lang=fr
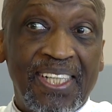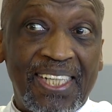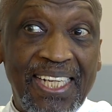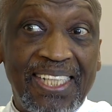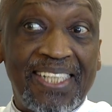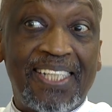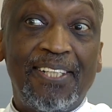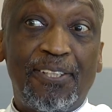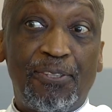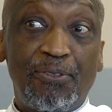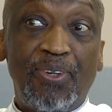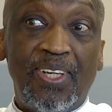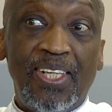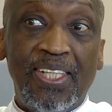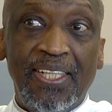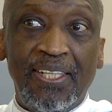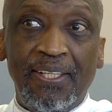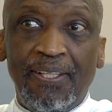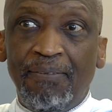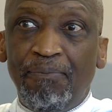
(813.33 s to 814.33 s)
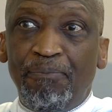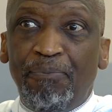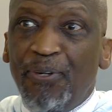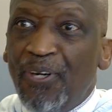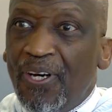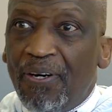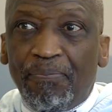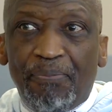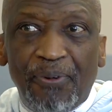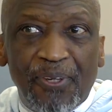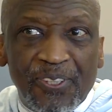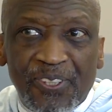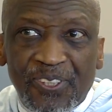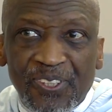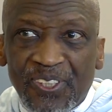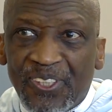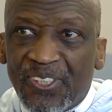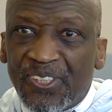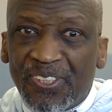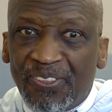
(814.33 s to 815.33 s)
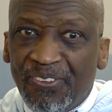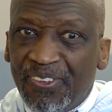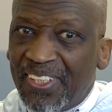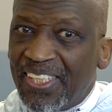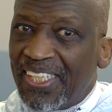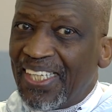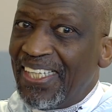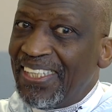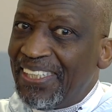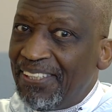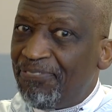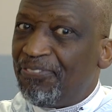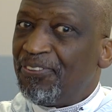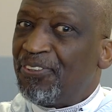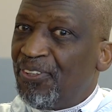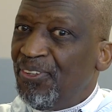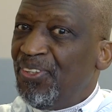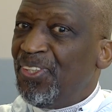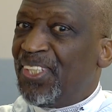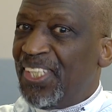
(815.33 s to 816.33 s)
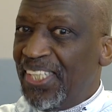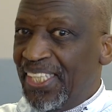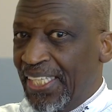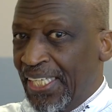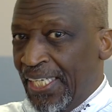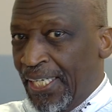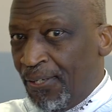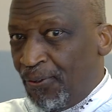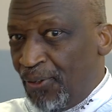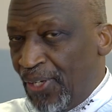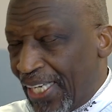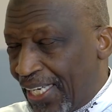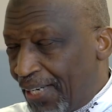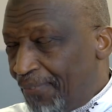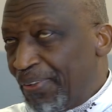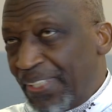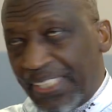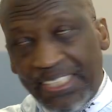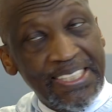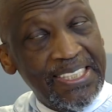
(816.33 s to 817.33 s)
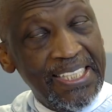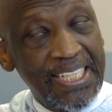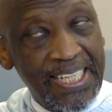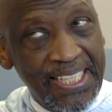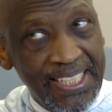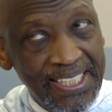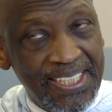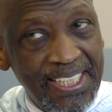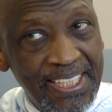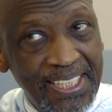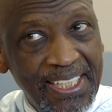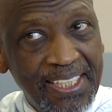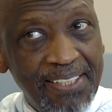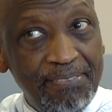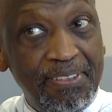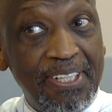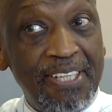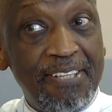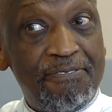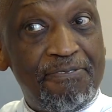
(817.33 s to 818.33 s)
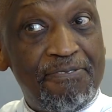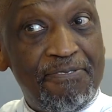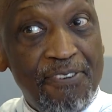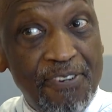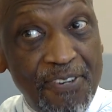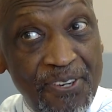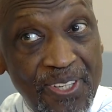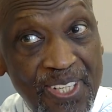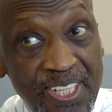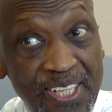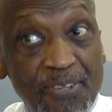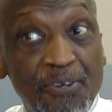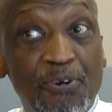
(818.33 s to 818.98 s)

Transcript: quel qu'il soit peu importe, euh, je veux dire, les difficultés ou les capacités à retenir, mais il faut le lire.